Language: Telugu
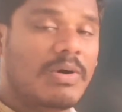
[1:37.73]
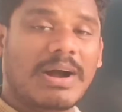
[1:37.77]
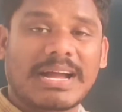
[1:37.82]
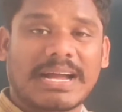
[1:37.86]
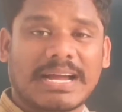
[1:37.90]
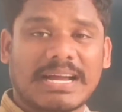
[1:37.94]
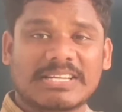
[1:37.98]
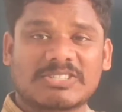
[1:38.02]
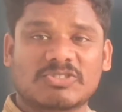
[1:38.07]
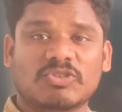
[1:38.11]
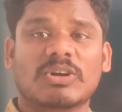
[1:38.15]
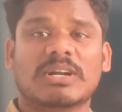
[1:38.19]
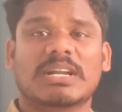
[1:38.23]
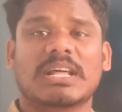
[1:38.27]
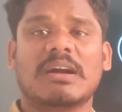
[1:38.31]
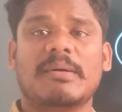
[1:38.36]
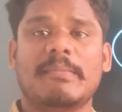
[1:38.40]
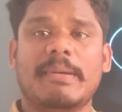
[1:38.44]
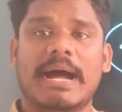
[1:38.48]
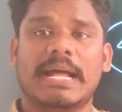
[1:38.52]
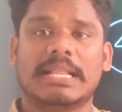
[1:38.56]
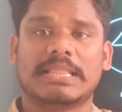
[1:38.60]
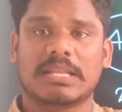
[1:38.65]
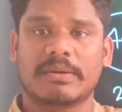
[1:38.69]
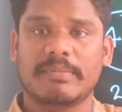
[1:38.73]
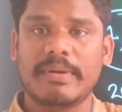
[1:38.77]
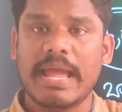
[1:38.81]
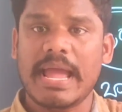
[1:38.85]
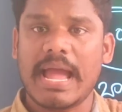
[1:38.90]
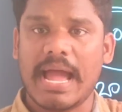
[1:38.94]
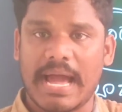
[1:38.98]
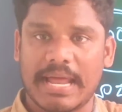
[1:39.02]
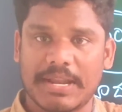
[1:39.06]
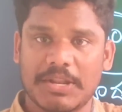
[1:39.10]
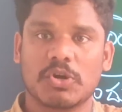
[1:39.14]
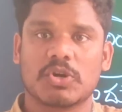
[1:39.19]
ఒక్క చోటకు మాత్రమే
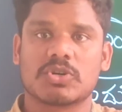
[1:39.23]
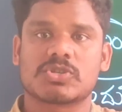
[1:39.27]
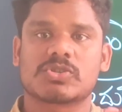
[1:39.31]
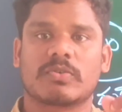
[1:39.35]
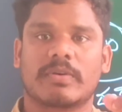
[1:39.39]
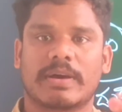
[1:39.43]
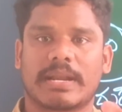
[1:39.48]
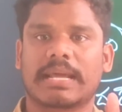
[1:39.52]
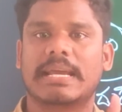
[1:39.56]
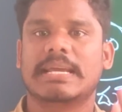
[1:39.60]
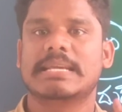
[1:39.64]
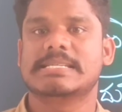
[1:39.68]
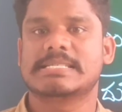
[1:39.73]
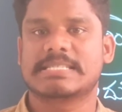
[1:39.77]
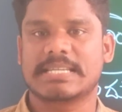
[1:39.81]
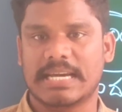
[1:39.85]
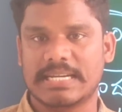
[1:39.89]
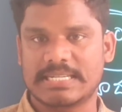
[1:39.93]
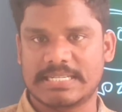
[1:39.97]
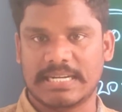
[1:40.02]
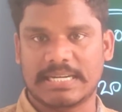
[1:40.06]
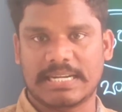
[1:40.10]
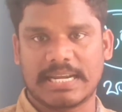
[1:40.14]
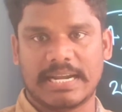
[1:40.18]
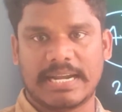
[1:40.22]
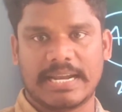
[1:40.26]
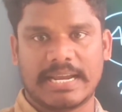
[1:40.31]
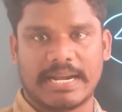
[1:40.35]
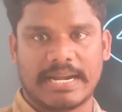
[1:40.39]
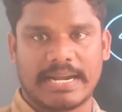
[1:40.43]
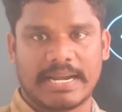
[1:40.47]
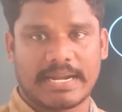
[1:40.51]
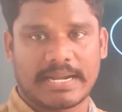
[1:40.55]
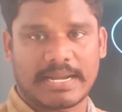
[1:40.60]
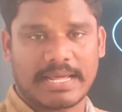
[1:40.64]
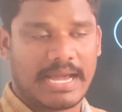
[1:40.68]
ఆ నియోజకవర్గ ఇన్ఛార్జ్ అటెండ్
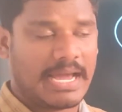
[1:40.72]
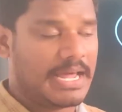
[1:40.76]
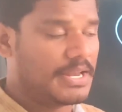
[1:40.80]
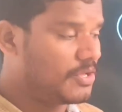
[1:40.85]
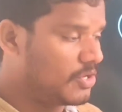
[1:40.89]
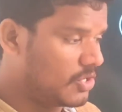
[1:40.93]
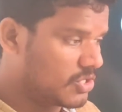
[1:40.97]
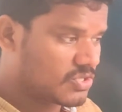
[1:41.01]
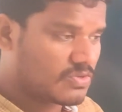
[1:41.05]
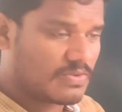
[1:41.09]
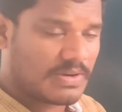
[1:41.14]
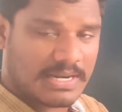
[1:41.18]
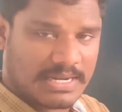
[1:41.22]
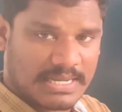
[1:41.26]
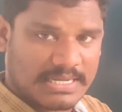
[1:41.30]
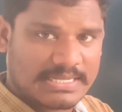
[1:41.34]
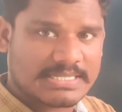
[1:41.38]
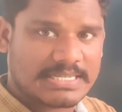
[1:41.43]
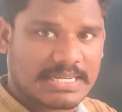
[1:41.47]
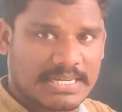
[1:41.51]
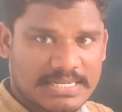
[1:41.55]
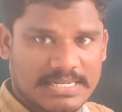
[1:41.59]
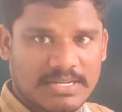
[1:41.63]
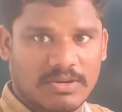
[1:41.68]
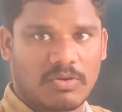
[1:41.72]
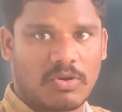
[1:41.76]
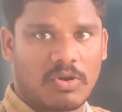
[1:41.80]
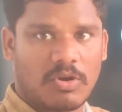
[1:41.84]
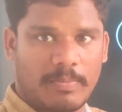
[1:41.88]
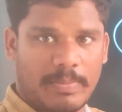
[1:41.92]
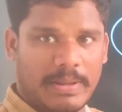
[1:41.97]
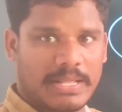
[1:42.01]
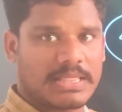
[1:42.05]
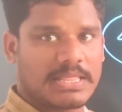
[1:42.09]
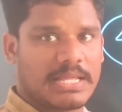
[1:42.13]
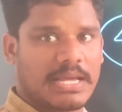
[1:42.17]
అయ్యాడంట ఆ నియోజకవర్గ ఇన్ఛార్జ్ ఎవరో
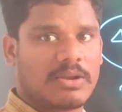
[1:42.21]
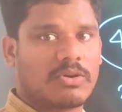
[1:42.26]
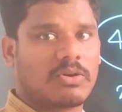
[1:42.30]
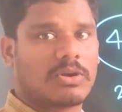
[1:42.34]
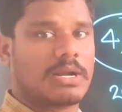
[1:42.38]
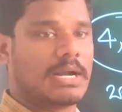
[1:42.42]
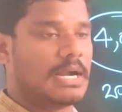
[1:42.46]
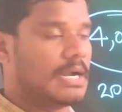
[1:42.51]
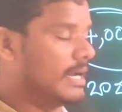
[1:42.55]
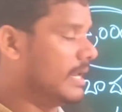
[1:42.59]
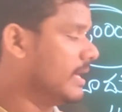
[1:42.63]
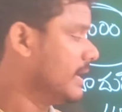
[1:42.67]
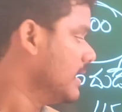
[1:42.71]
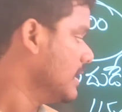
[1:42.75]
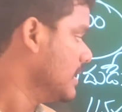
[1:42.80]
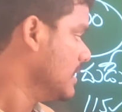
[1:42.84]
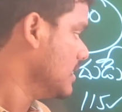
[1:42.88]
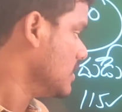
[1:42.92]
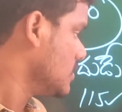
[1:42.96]
పెద్ద ఆయన ఉన్నాళ్ళే